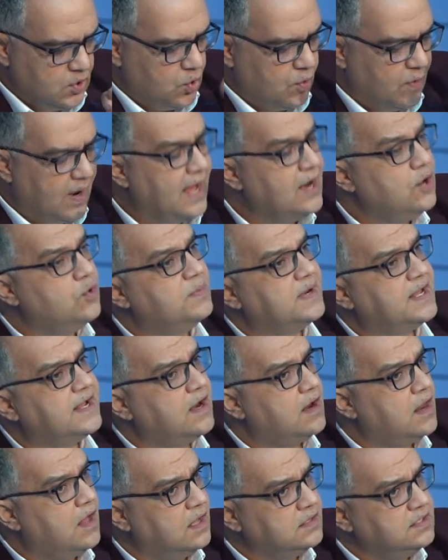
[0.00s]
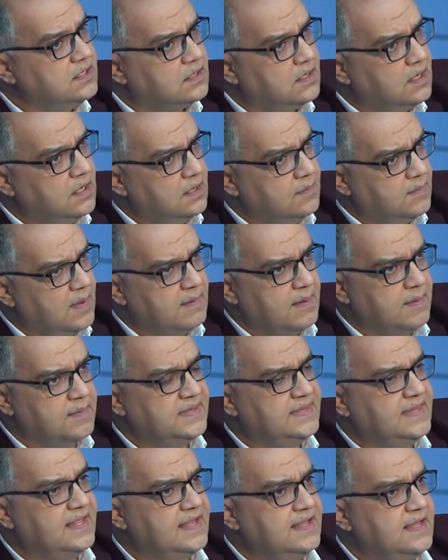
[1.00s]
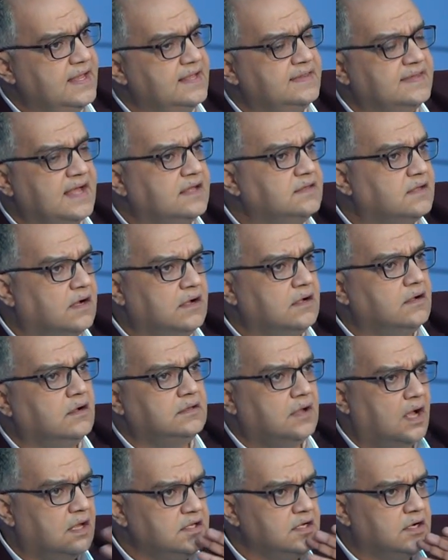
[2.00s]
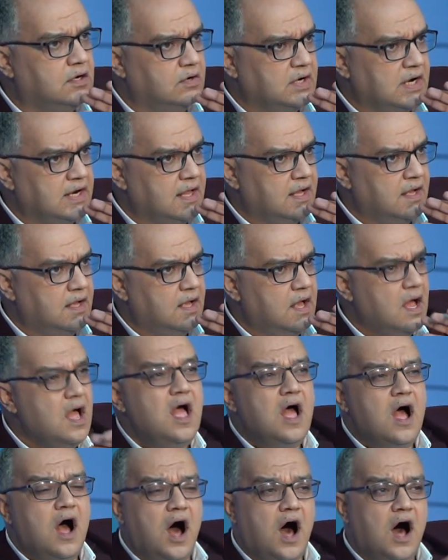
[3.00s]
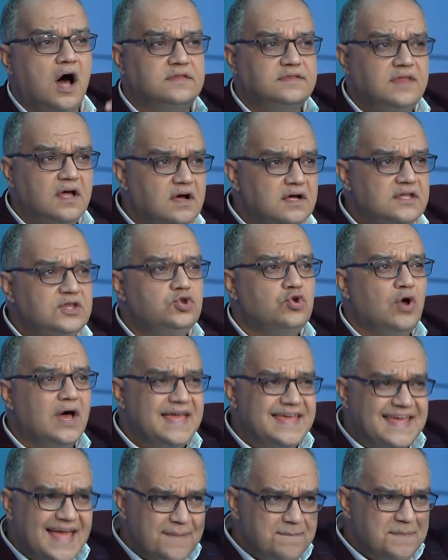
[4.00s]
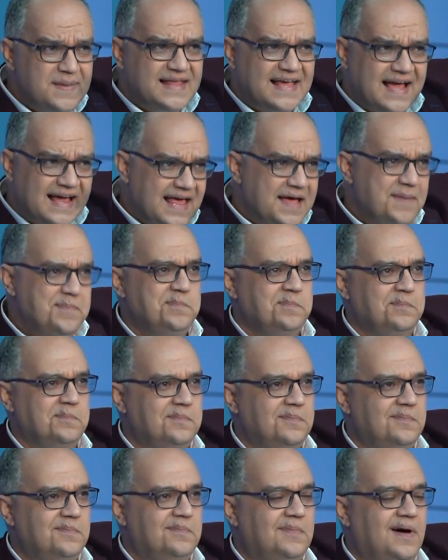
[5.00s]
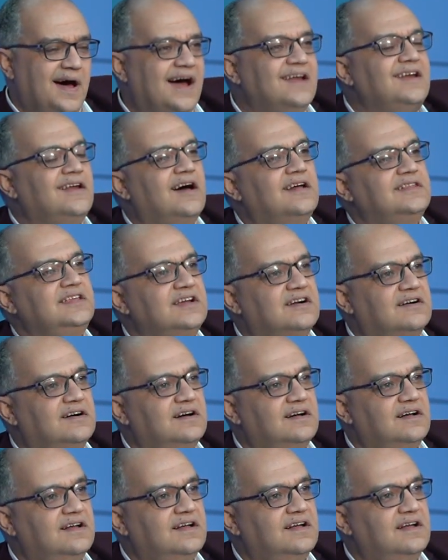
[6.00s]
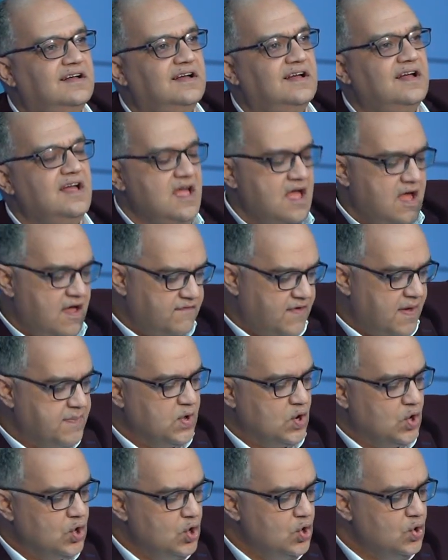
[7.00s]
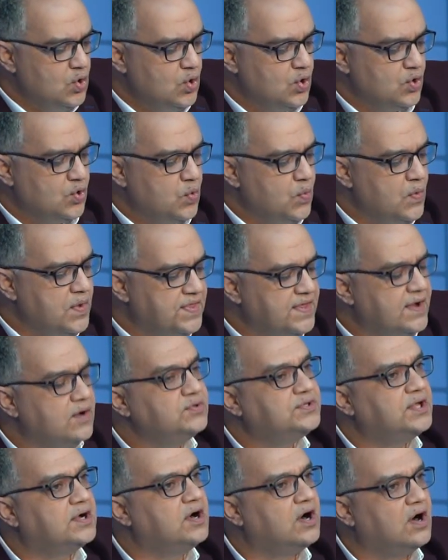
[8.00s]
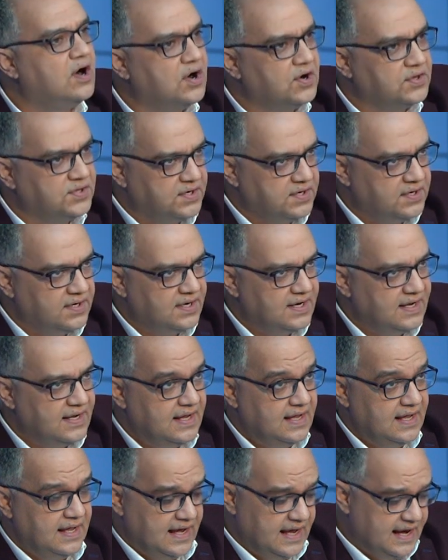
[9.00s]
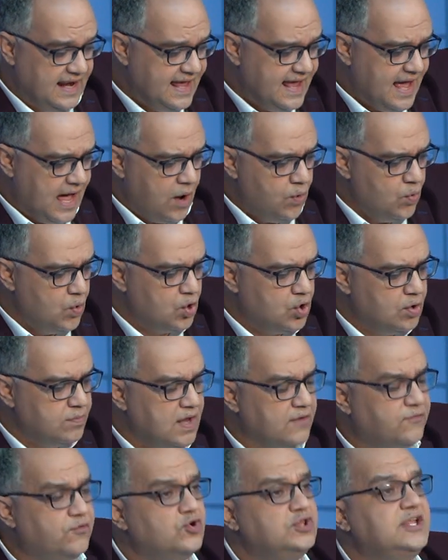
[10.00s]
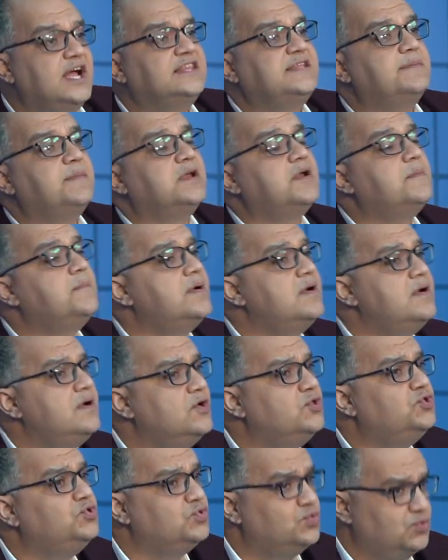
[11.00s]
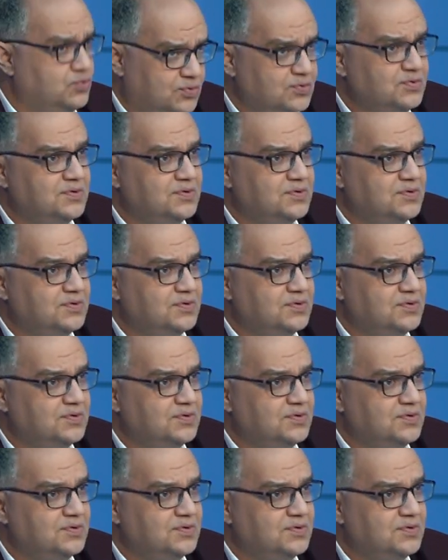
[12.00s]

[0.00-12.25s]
وقال له من غير الحديقه ببقى متضايق انت عندك حديقه ولا لا اعتقد انه هيكمل كلام عن الحديقه فبيقول له without a garden اللي هي اول جمله فوق دي هتبقى نمبر 2